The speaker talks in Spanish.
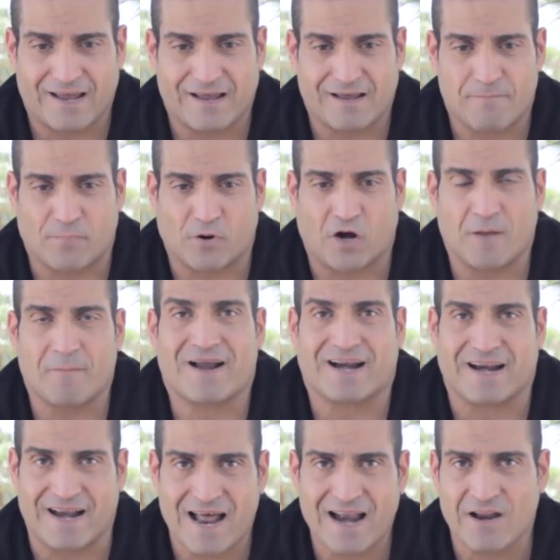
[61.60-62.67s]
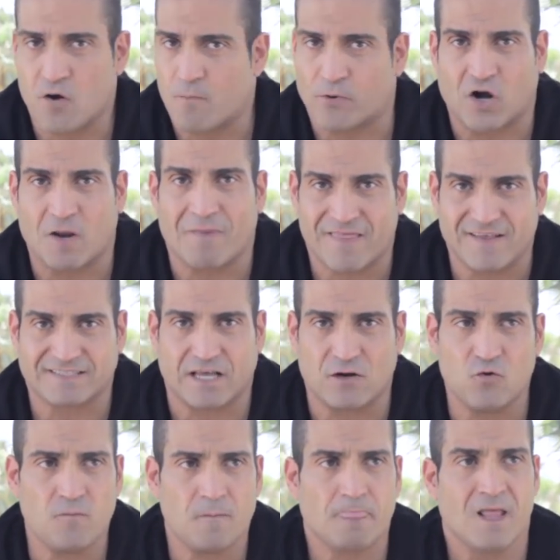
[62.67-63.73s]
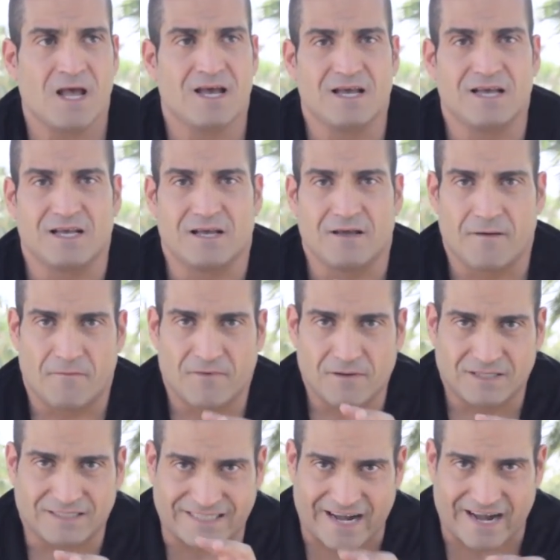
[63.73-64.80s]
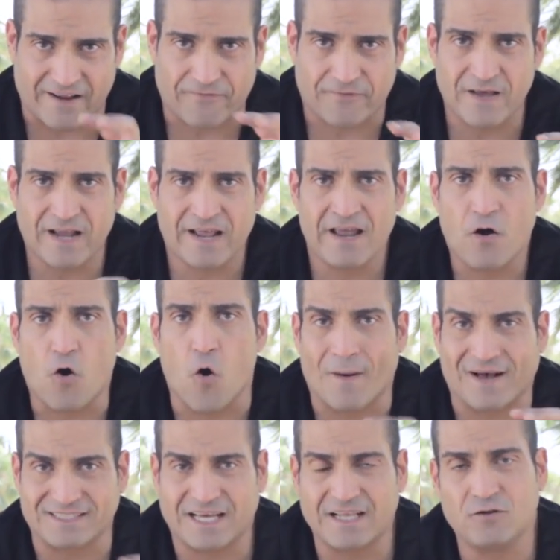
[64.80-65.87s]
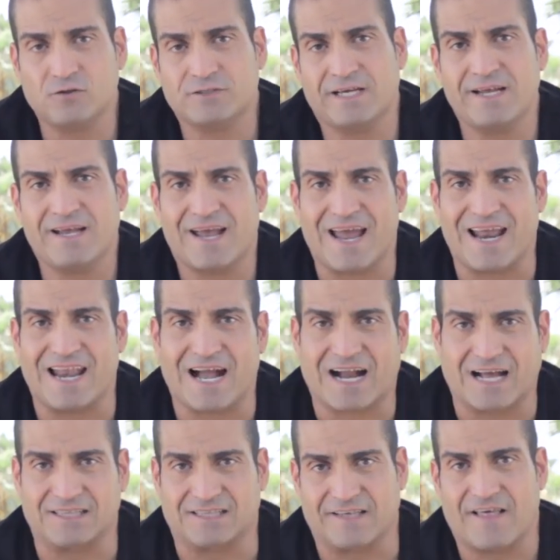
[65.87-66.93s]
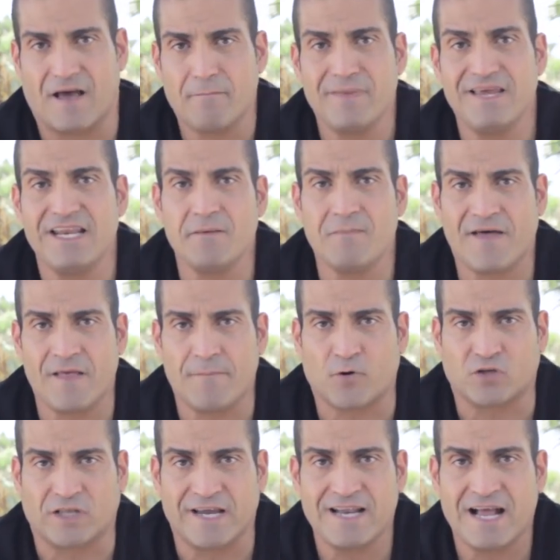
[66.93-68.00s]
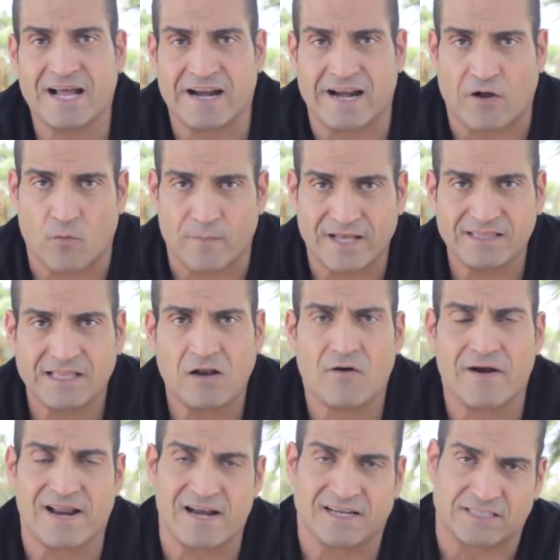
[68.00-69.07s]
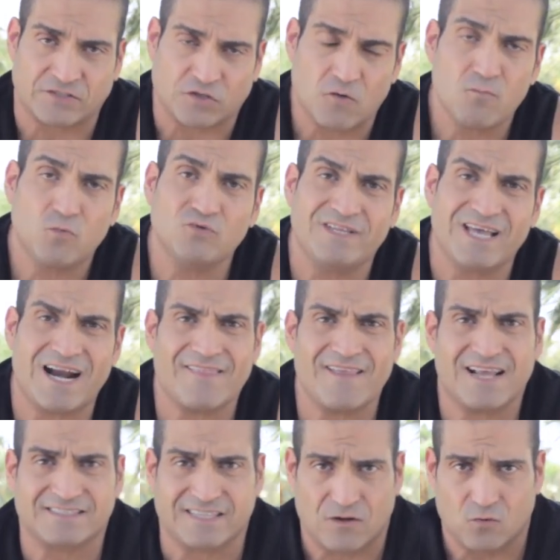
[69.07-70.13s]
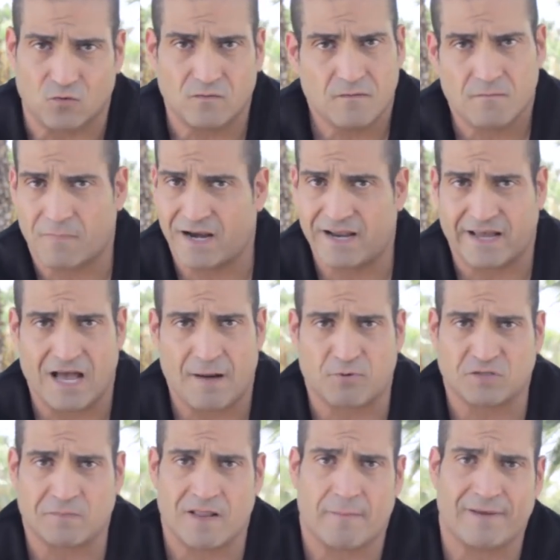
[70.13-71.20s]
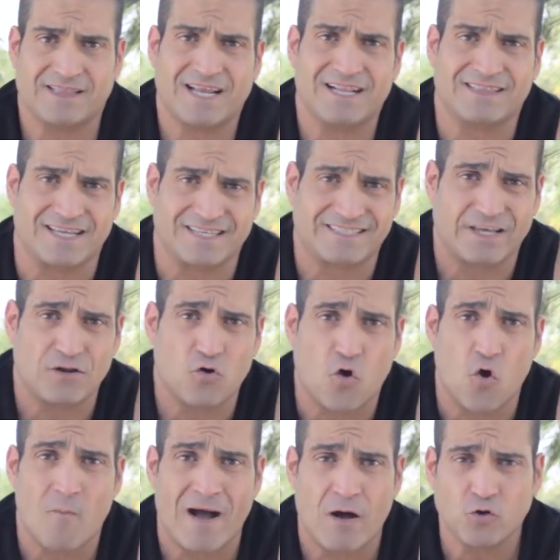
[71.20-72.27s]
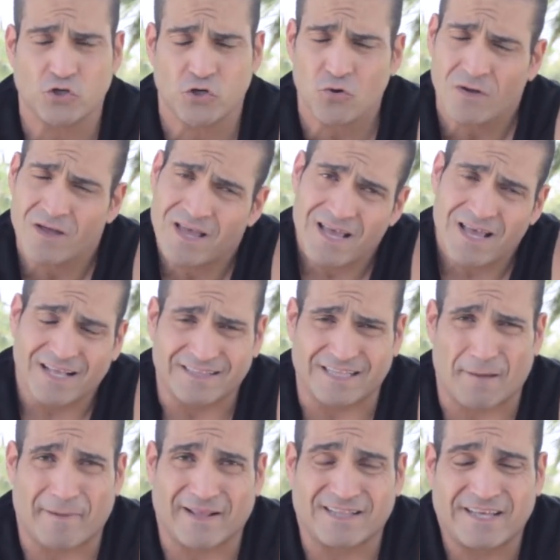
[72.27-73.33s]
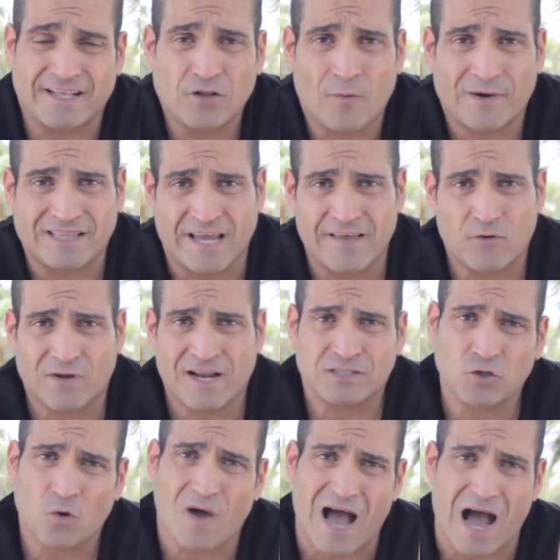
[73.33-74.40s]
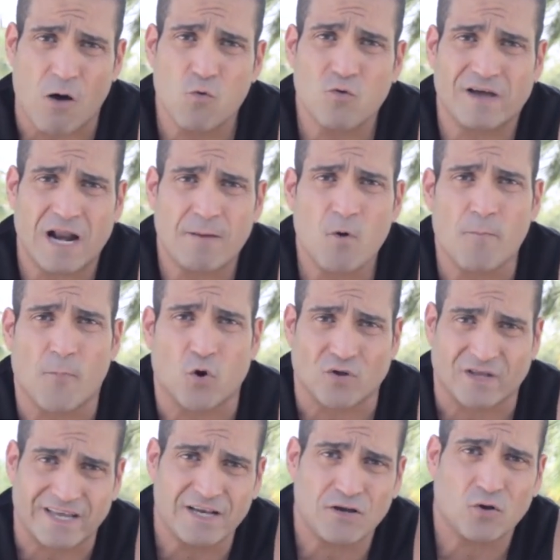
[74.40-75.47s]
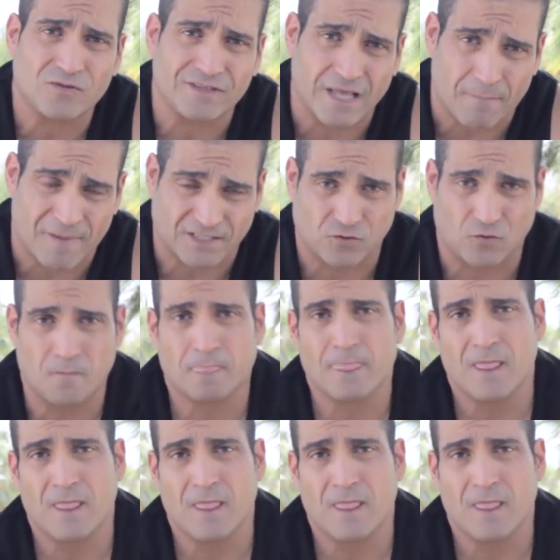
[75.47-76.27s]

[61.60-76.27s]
eh, problemas renales o problemas de salud, se refiere o basándose en la cantidad mínima de proteína que recomienda la Organización Mundial de la Salud, ¿vale? que es aproximadamente entre 0,8, dependiendo del tejido graso, a un gramo por kilo de peso.